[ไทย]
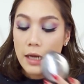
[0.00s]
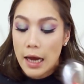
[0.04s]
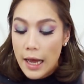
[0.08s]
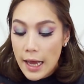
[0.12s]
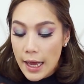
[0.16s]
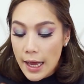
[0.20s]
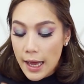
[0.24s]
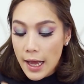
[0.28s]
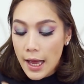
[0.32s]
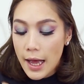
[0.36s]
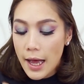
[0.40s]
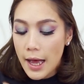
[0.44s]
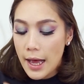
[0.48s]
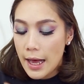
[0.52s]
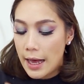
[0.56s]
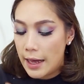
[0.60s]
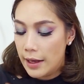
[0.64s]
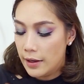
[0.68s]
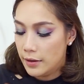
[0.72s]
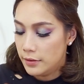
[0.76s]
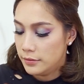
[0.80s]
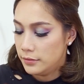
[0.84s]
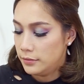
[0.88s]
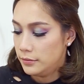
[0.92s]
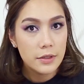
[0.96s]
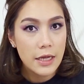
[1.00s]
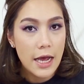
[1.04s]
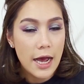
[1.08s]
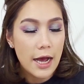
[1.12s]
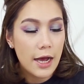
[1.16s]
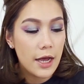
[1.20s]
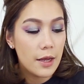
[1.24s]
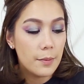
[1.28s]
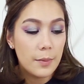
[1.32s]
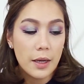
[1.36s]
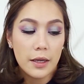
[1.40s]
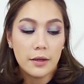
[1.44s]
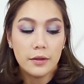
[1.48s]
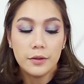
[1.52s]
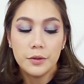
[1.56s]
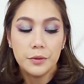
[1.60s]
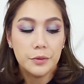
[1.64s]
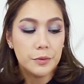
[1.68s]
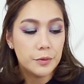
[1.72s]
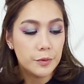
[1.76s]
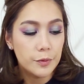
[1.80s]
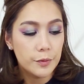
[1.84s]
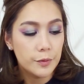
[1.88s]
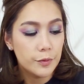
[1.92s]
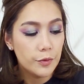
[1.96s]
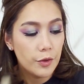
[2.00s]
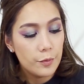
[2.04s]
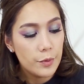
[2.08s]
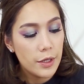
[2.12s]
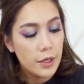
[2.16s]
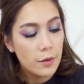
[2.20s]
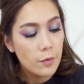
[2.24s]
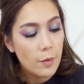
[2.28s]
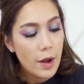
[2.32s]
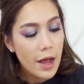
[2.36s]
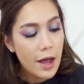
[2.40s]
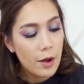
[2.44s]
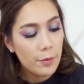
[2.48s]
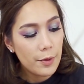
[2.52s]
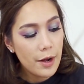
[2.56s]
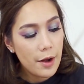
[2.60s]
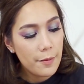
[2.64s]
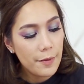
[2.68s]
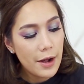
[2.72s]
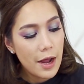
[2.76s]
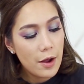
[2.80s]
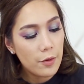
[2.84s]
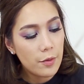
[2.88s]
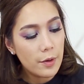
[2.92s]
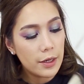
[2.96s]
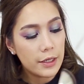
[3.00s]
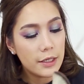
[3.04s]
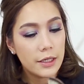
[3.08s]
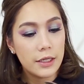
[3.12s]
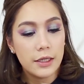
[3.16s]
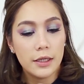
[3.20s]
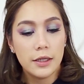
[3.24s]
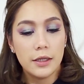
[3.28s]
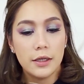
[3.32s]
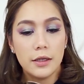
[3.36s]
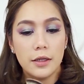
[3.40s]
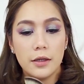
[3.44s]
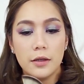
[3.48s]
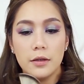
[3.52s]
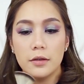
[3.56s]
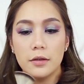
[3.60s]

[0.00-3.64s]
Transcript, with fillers: ถ้าอยากให้มันดูวิ้งวาวพราวๆกว่านี้